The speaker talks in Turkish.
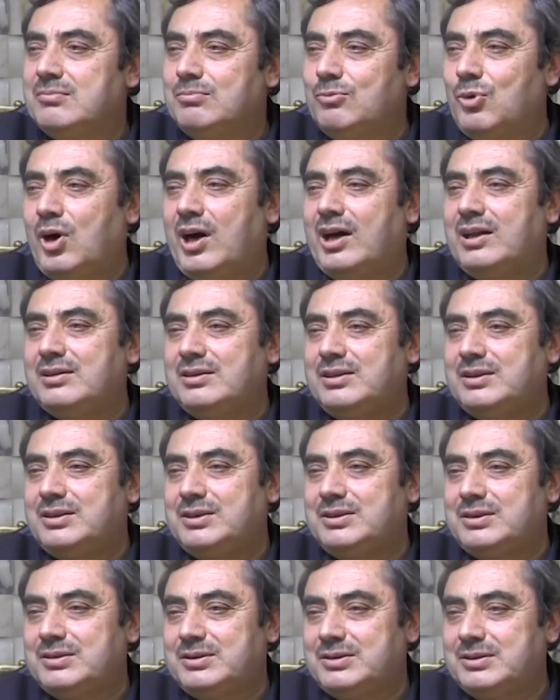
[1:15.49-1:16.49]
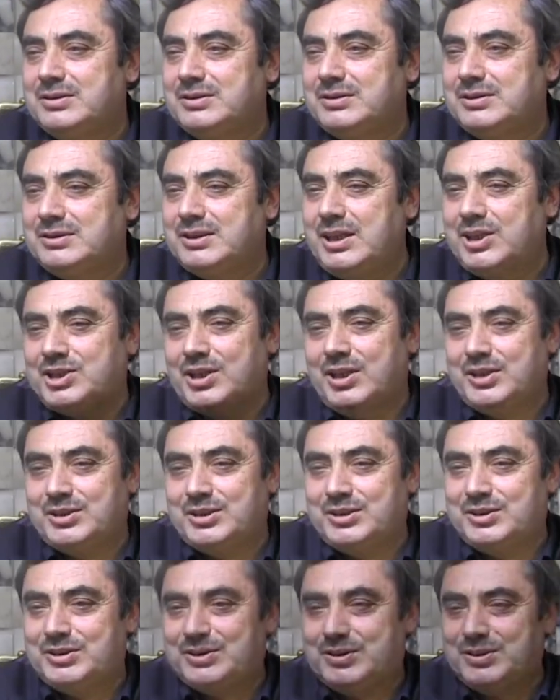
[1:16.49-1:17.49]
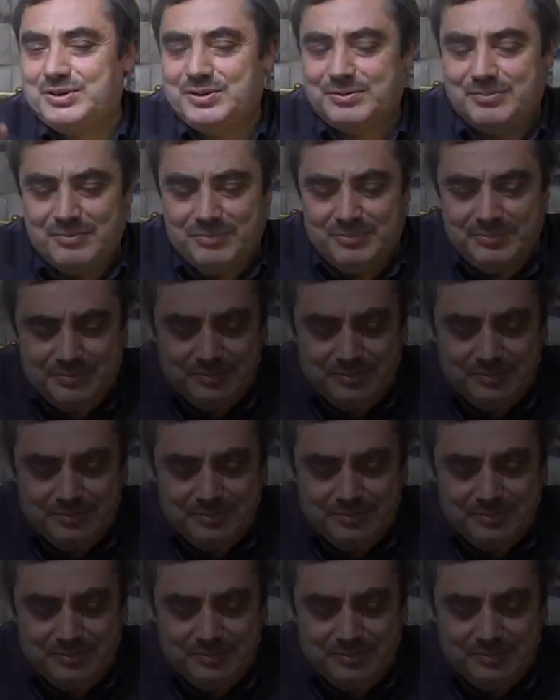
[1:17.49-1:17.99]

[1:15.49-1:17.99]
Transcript: muhaldir, geçersizdir.